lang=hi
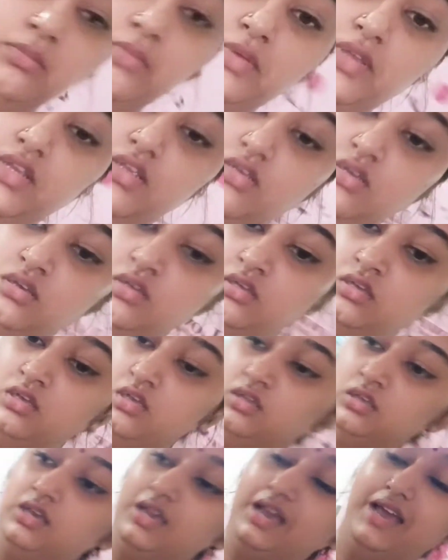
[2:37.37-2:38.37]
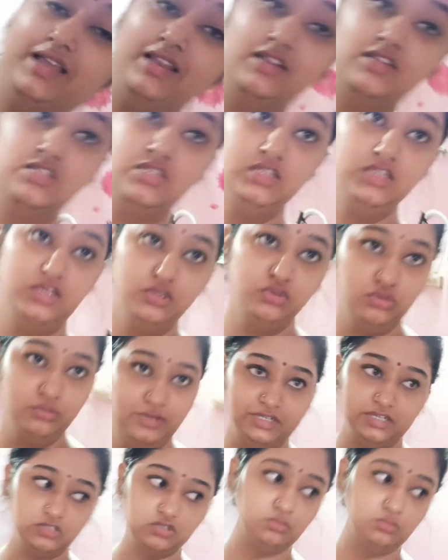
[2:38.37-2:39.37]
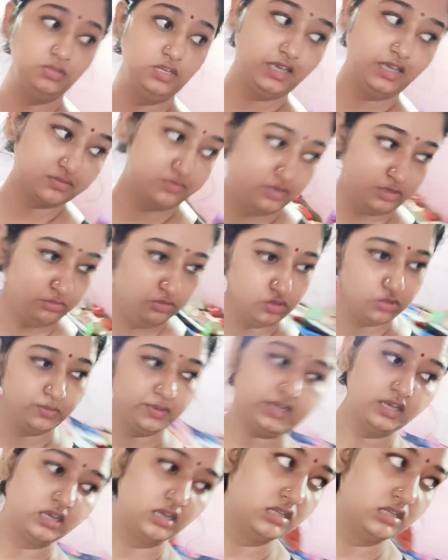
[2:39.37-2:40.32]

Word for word: मेरे एलर्जी है धूल मिट्टी से तो मेरे हस्बैंड ने मेरे को मना